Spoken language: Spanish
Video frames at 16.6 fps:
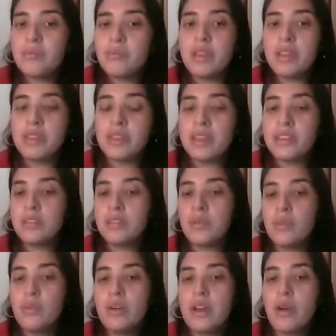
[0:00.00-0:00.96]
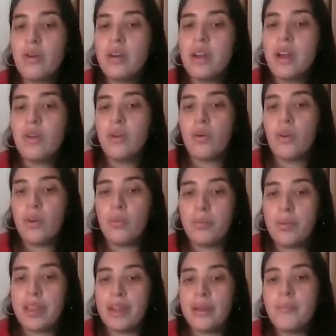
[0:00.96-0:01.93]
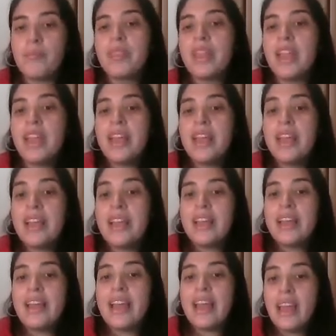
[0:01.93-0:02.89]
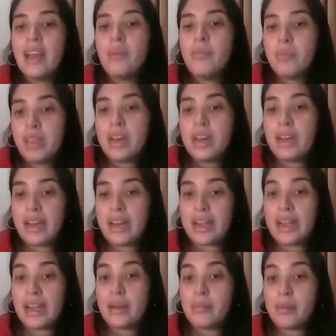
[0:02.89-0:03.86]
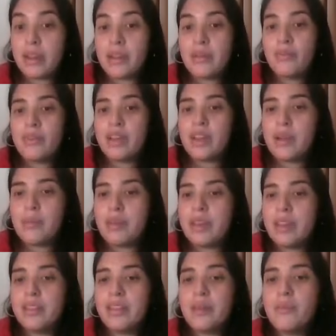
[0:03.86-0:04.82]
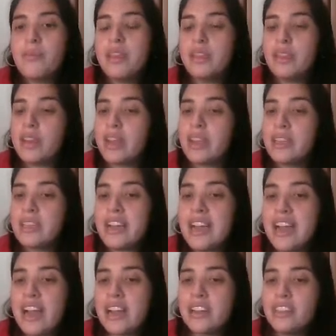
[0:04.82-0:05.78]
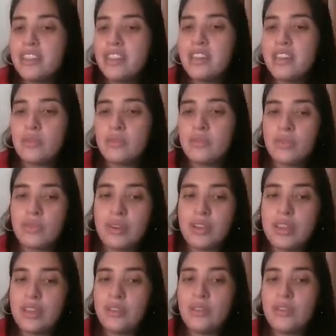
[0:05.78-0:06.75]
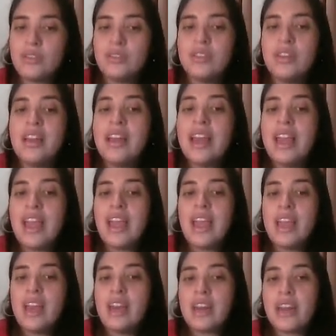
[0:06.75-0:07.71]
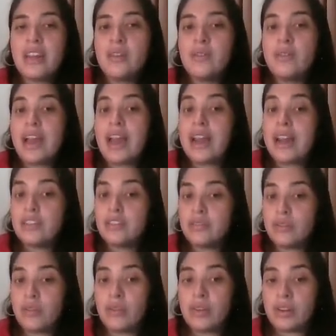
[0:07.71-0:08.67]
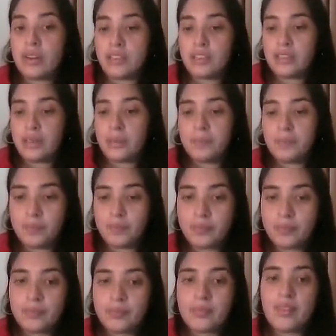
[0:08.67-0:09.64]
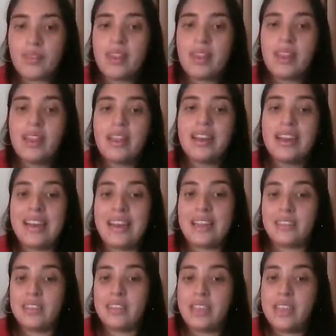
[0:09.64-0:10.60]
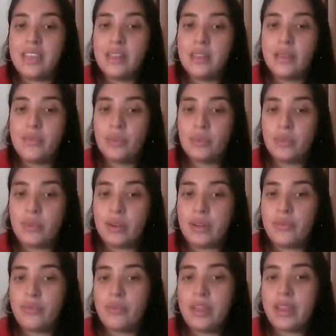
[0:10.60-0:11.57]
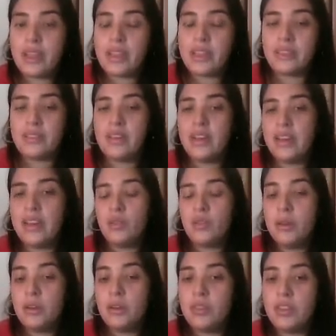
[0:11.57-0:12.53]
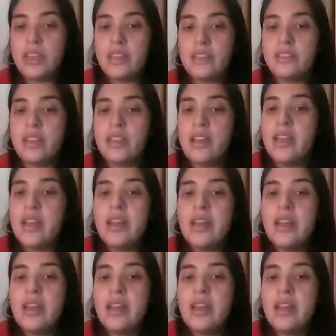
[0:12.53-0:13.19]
mientras una ola los golpea. Él mira la cámara fijamente mientras ella achina sus ojitos e irradia una gran sonrisa. La siguiente fotografía, es decir, la número 13,